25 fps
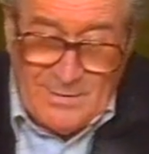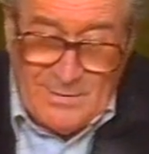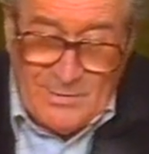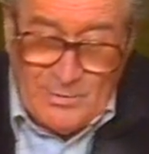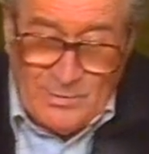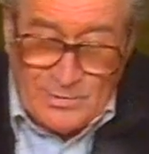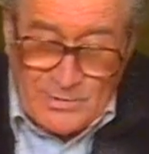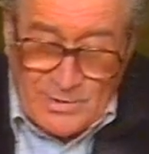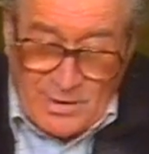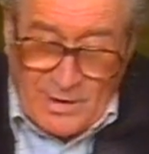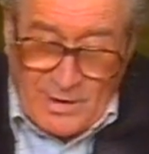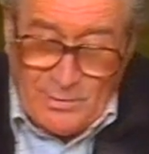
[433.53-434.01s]

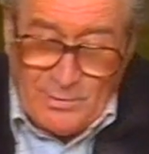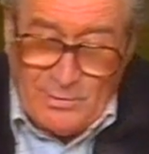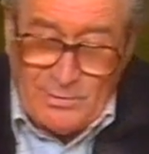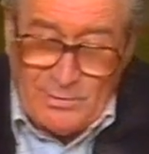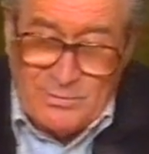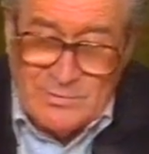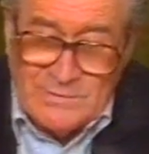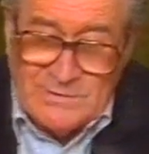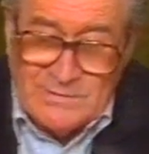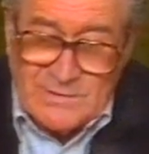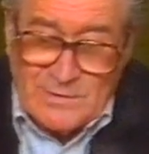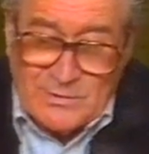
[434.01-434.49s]
oder auch
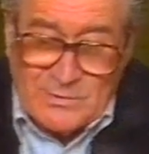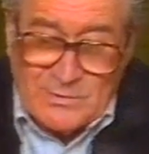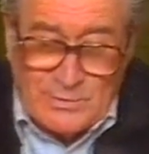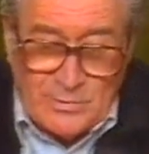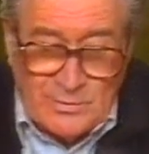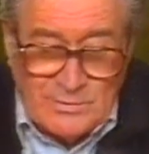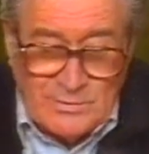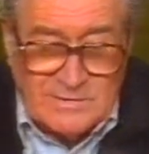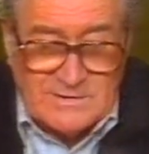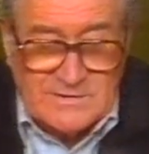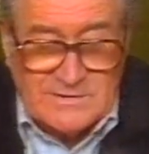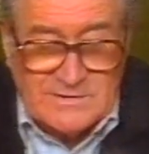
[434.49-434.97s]
unser
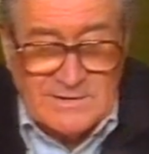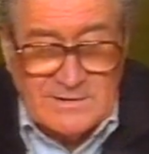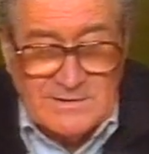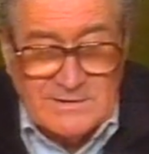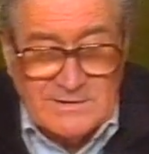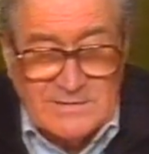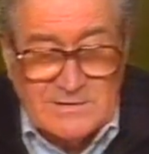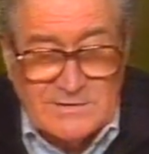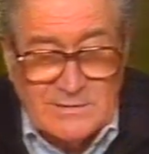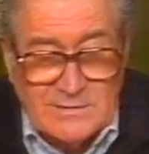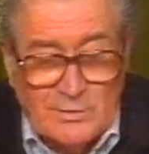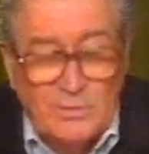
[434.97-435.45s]

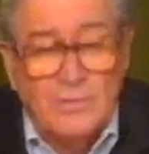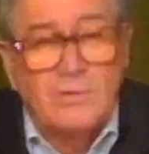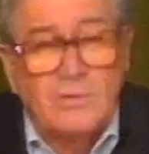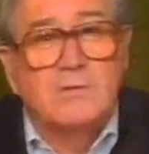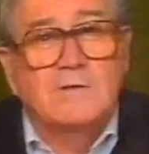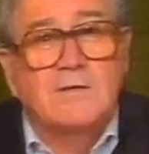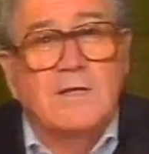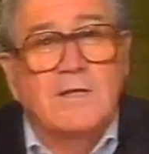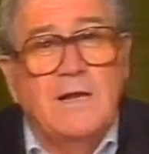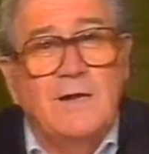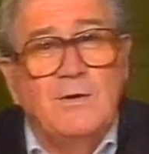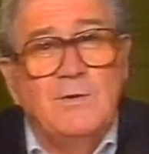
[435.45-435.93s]
günstiges
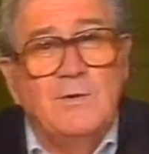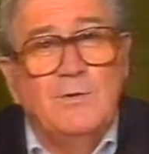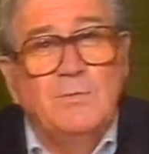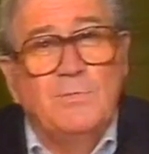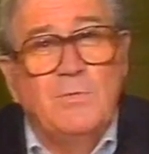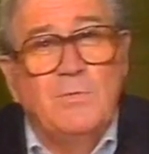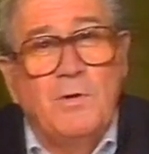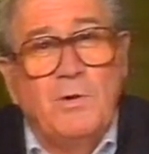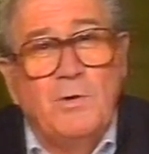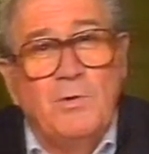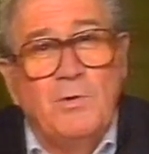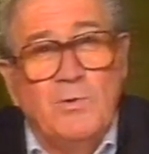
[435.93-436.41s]
Urteil
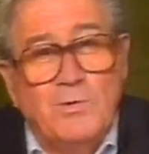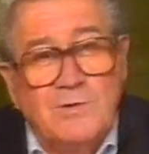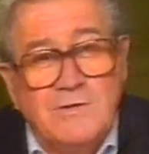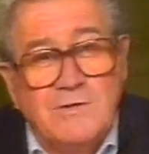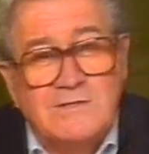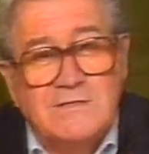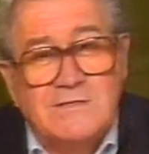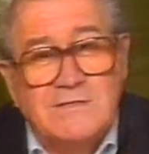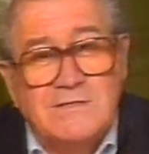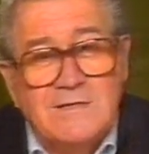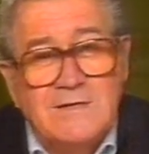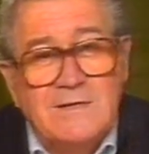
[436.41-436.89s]
über
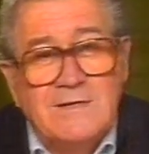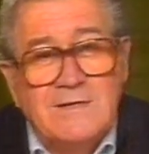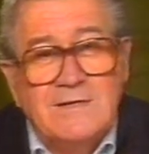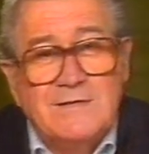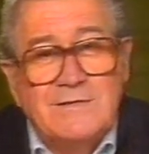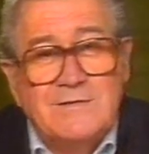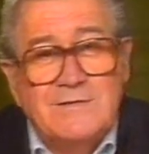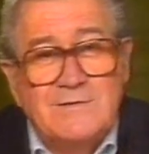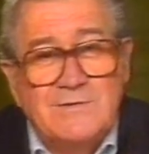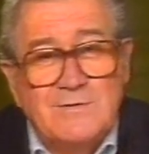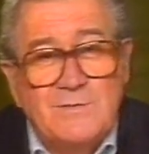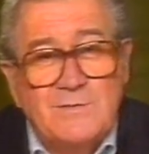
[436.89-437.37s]
uns
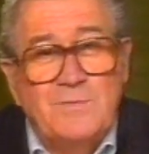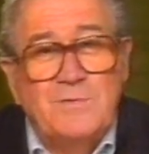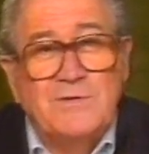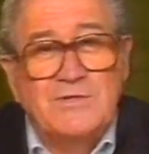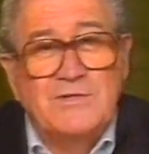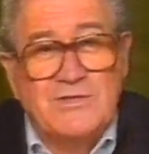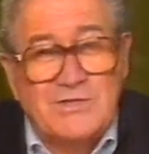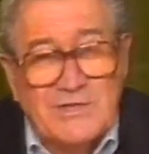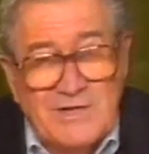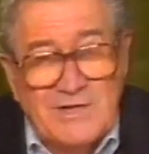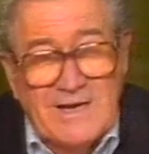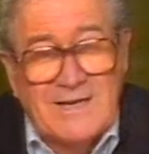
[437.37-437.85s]
zu
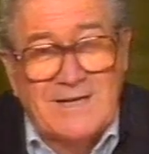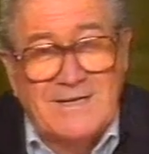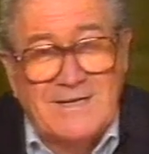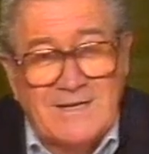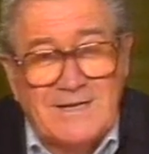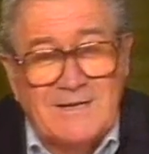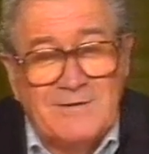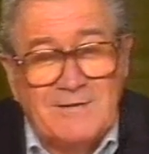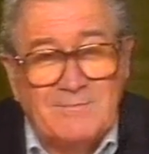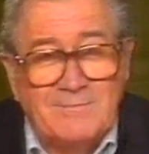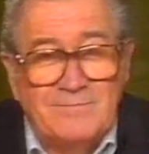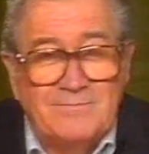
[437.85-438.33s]

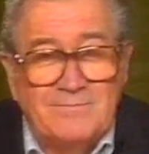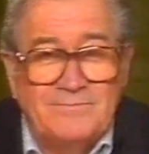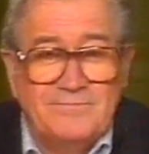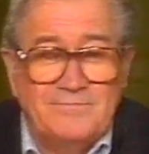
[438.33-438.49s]
bestätigen.